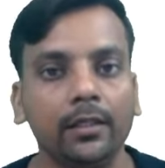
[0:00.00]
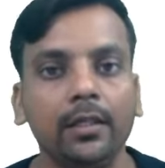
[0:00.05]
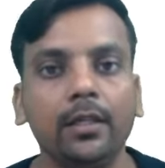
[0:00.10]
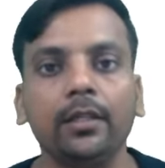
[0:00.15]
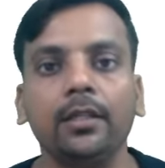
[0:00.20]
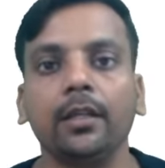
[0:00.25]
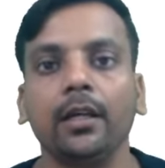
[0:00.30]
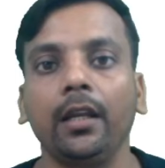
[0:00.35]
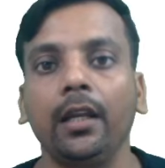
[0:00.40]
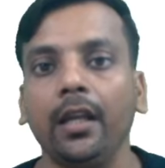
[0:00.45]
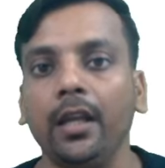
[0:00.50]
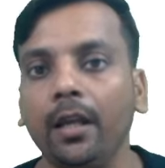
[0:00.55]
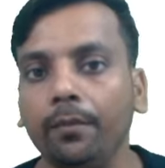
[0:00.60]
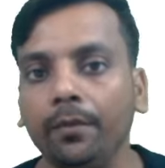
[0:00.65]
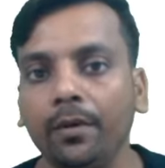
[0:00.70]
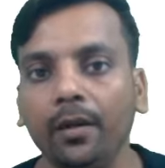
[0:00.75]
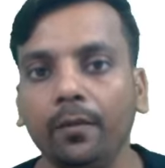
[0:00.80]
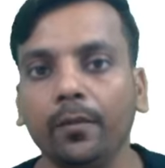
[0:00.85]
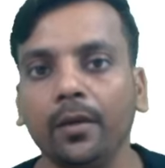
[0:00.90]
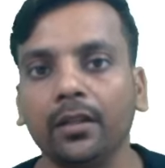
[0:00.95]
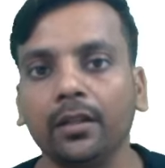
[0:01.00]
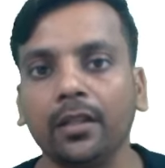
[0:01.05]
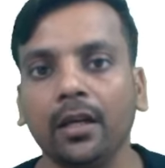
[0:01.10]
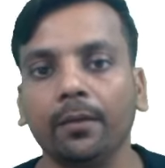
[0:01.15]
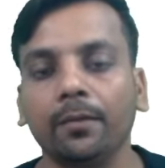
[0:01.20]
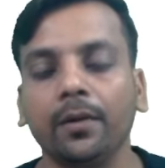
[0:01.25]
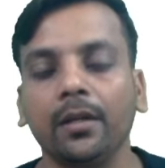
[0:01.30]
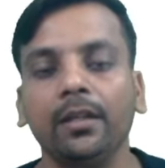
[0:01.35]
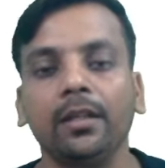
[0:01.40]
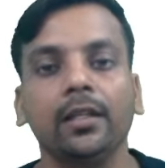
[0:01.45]
ईच एंड एवरी मंथ
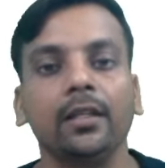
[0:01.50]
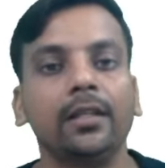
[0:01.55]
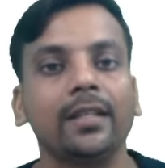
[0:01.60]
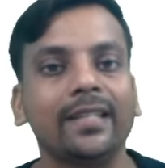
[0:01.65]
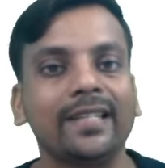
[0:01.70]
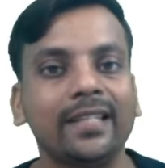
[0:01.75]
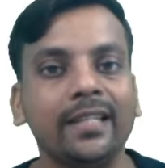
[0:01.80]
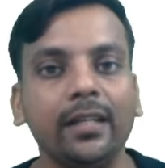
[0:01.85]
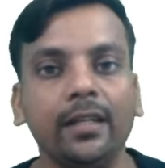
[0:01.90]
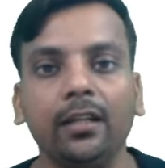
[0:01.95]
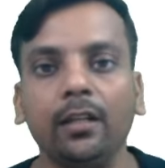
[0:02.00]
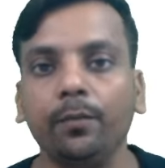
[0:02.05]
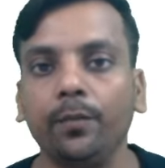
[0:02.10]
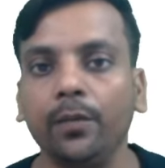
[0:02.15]
आपका ये सी